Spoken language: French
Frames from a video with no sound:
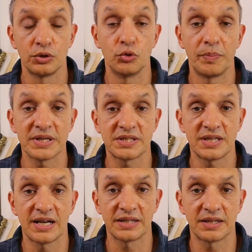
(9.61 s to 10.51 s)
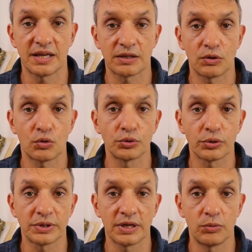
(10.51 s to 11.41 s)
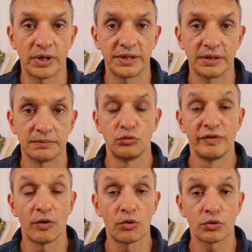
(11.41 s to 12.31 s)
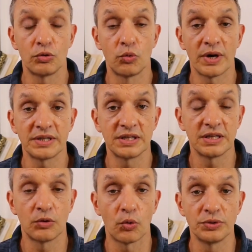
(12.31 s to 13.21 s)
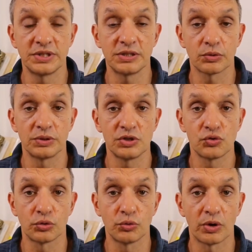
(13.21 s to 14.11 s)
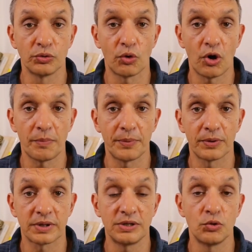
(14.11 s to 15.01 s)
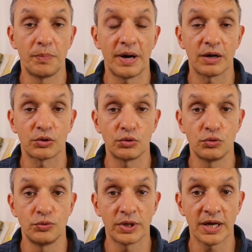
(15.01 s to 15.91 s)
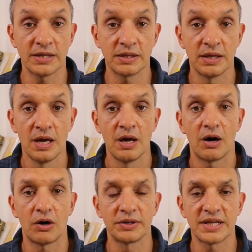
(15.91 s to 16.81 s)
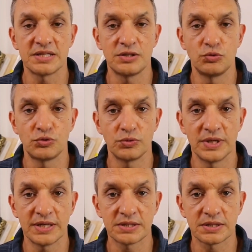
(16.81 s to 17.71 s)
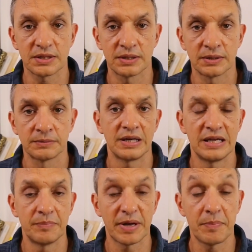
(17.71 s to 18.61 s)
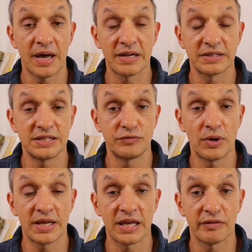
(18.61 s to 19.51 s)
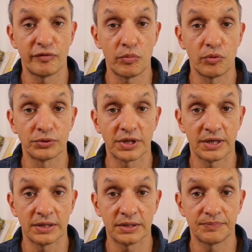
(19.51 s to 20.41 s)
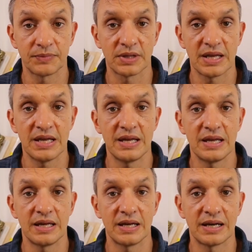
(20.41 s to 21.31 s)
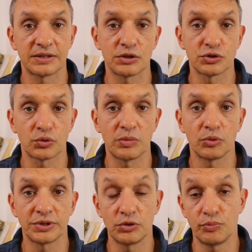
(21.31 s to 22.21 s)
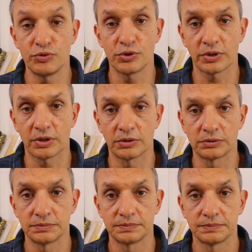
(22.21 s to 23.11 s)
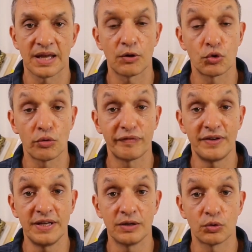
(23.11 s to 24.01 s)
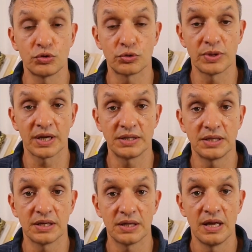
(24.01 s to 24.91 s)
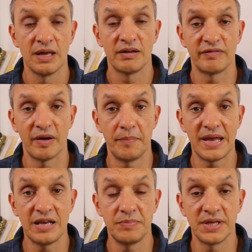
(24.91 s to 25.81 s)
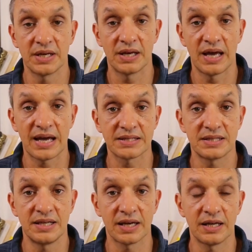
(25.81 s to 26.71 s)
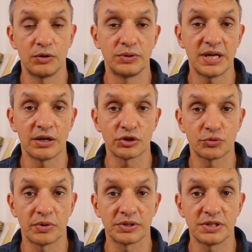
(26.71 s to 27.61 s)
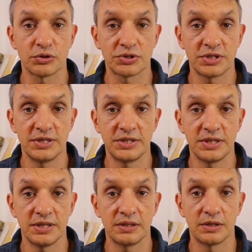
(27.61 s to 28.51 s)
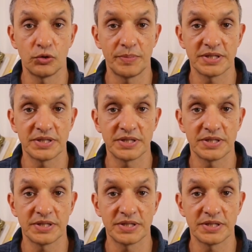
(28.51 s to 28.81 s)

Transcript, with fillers: de passer à l'attaque contre Taïwan. Nous verrons que loin des gros titres des journaux en Europe euh, qui ne parlent que de l'Ukraine, en Asie du Sud-Est, les préparatifs de la guerre vont bon train et la tension est montée de plusieurs crans. Car le conflit russo-ukrainien va bel et bien accélérer le déclenchement des hostilités dans le